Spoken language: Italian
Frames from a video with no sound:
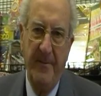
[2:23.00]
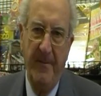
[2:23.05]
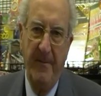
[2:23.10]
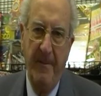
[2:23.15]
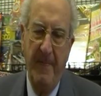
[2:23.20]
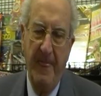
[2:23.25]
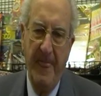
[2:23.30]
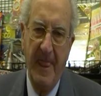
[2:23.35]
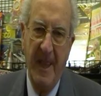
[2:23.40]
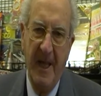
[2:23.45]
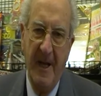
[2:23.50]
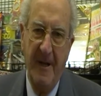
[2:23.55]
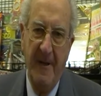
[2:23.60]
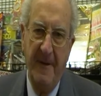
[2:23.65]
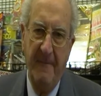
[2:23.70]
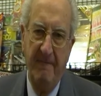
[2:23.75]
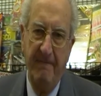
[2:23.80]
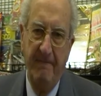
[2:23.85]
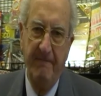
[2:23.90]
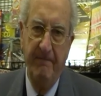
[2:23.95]
Una domanda
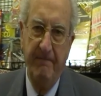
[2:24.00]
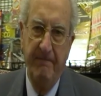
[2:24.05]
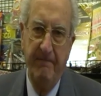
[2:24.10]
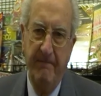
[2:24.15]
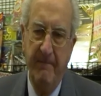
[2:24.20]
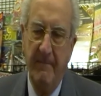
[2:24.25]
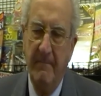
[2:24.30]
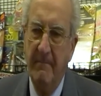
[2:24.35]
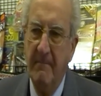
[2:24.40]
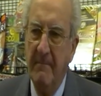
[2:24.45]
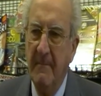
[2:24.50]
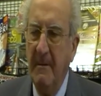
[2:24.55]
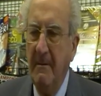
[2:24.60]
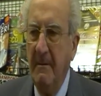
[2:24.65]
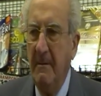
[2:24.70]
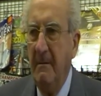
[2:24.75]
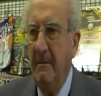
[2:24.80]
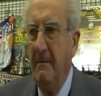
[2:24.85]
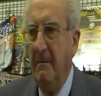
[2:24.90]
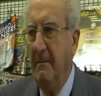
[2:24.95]
a bruciapelo.
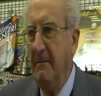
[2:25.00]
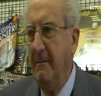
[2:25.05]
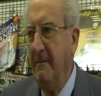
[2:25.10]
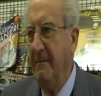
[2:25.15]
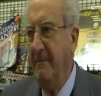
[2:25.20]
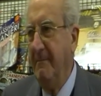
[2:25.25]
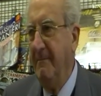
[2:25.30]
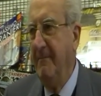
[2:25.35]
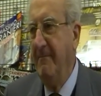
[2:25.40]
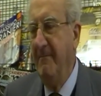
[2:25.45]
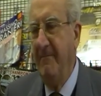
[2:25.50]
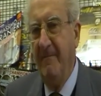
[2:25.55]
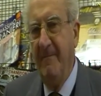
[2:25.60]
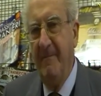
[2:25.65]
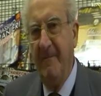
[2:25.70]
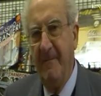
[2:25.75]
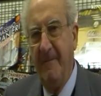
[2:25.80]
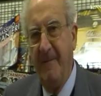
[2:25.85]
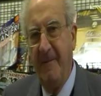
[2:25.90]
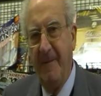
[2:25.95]
Mm. A
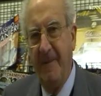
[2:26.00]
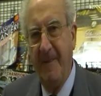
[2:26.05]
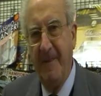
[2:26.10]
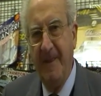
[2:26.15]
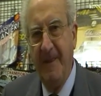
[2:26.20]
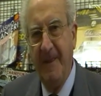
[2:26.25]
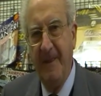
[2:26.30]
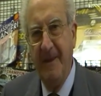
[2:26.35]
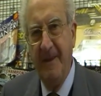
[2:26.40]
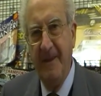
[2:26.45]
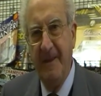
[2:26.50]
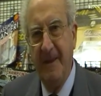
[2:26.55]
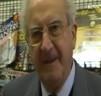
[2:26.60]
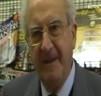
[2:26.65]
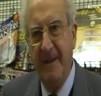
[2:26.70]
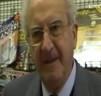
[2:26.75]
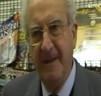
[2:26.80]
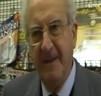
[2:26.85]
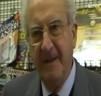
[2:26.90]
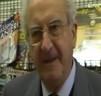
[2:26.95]
Casarano chi
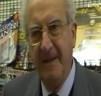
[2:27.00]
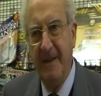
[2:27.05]
vince?